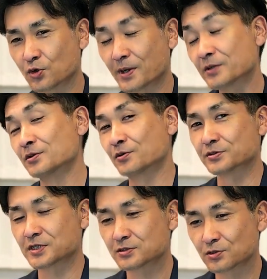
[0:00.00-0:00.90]
間取り考
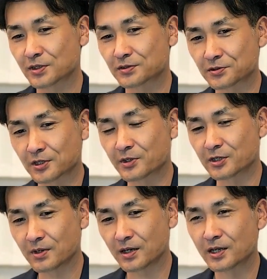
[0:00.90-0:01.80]
察動画と比べ
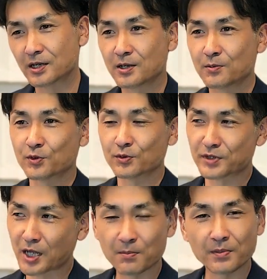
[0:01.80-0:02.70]
ればもう
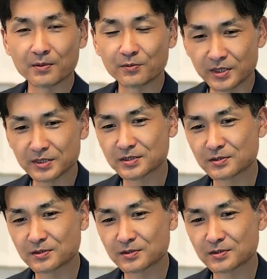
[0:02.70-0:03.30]
何倍もね、